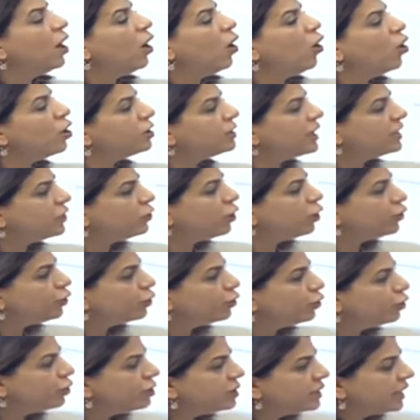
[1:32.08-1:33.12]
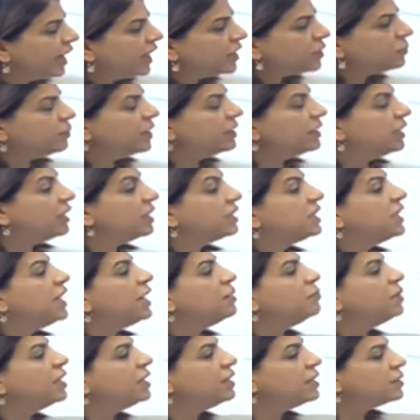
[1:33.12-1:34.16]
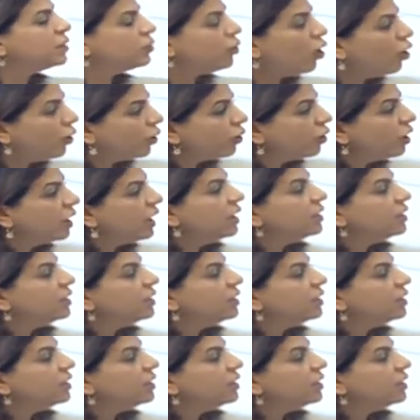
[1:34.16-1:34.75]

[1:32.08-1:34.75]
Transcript: Orada çocukluğunuz geçmedi. Kimliğiniz yok.